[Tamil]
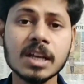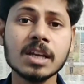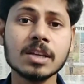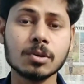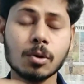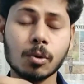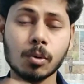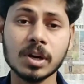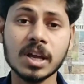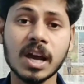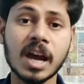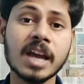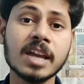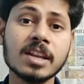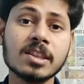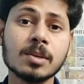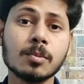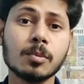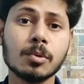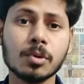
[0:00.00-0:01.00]
ஸோ அவங்கள்ட்ட
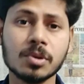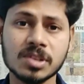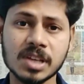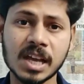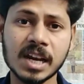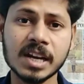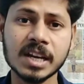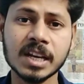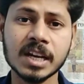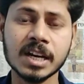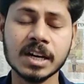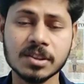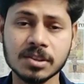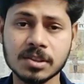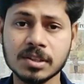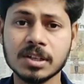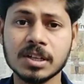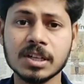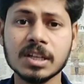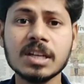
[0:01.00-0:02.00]
ஆயிரத்தி முந்நூறு சேலரியை
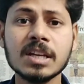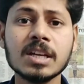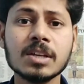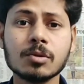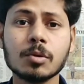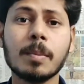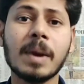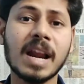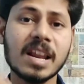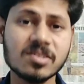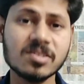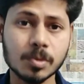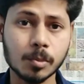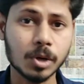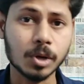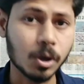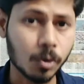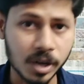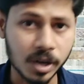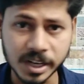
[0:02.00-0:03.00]
எடுத்துட்டு ஸோ பேலன்ஸ்
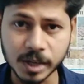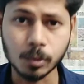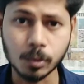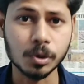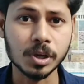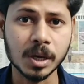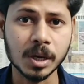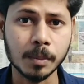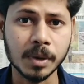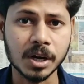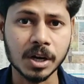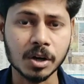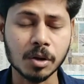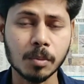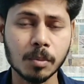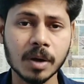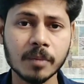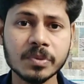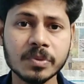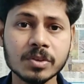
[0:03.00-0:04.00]
அமௌண்ட் அவங்கள்ட்டே கொடுக்குற மாதிரி
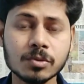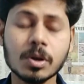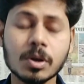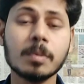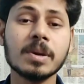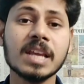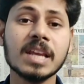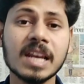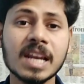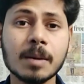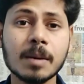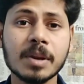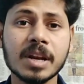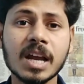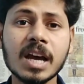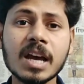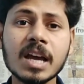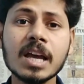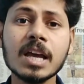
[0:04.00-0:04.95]
இருக்குமா ஸோ அப்படி இல்லை அப்படின்னா